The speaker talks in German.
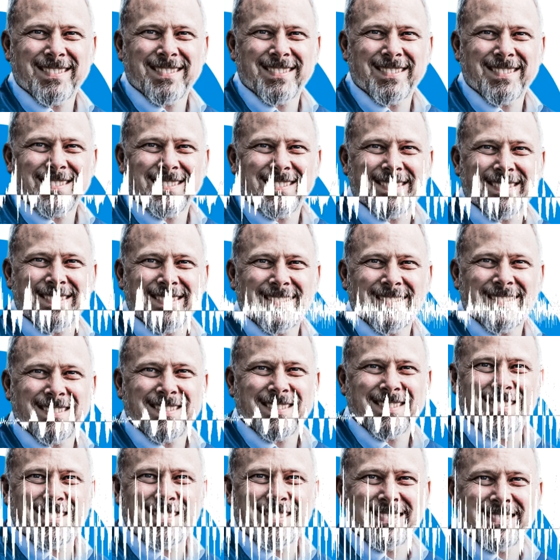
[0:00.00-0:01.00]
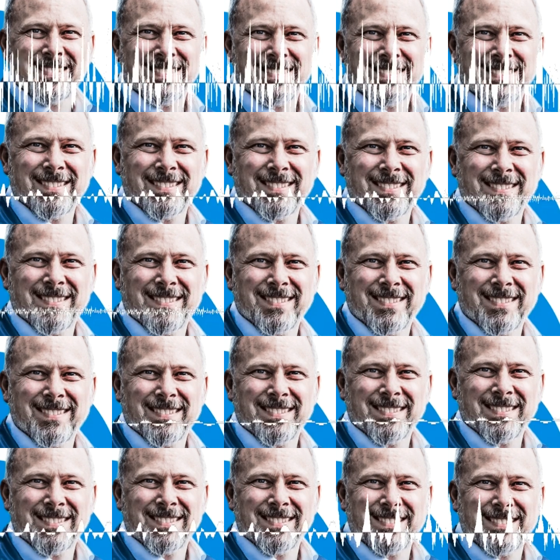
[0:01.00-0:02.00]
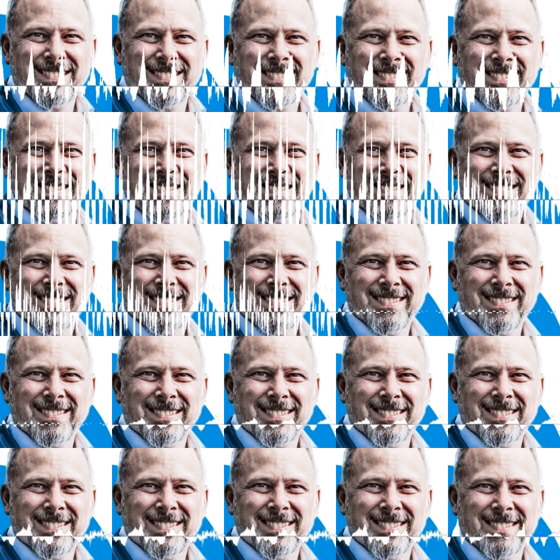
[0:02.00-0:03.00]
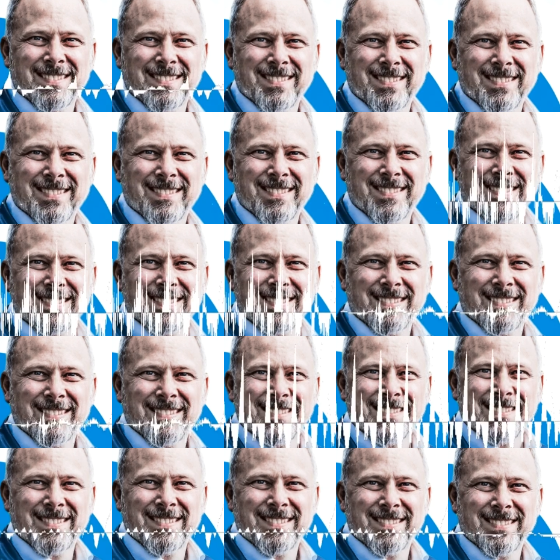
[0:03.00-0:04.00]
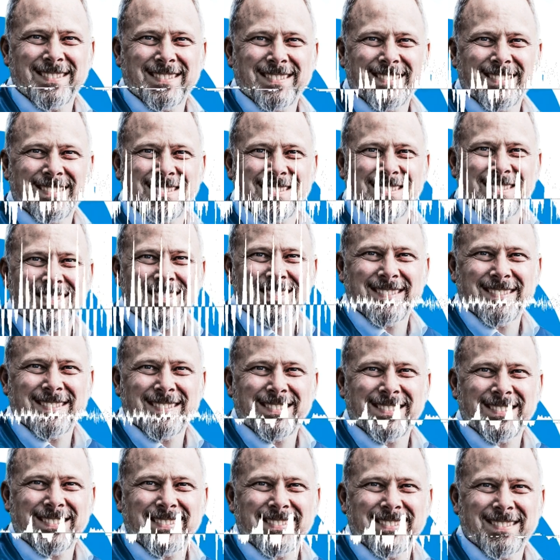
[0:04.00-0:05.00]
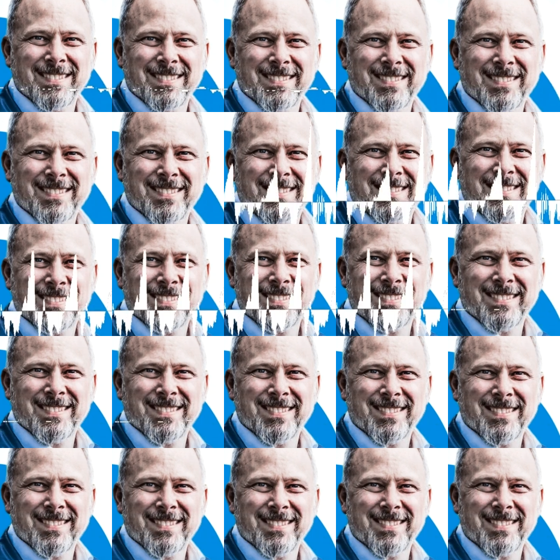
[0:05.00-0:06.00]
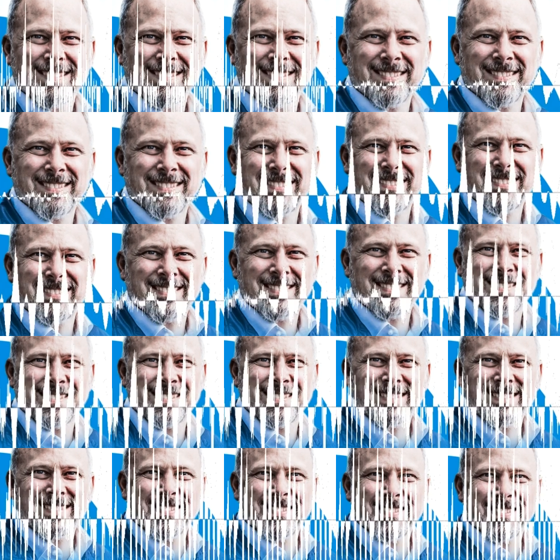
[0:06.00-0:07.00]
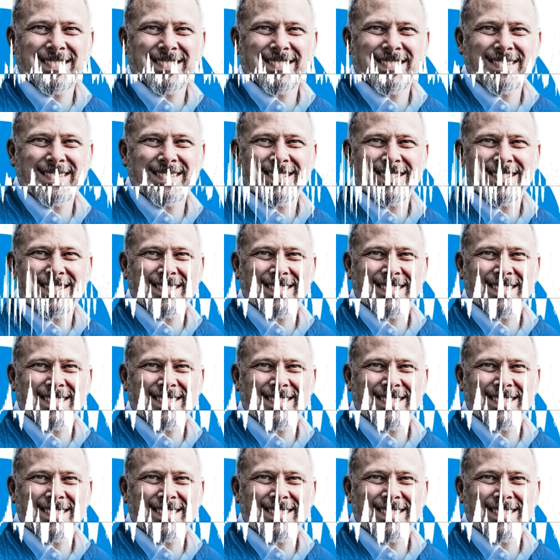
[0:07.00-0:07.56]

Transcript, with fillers: Und der ist vier Jahre lang in einem Burnout gewesen und recht lange gebraucht, da rauszukommen. Ja. Und nach diesen vier Jahren war er bereit,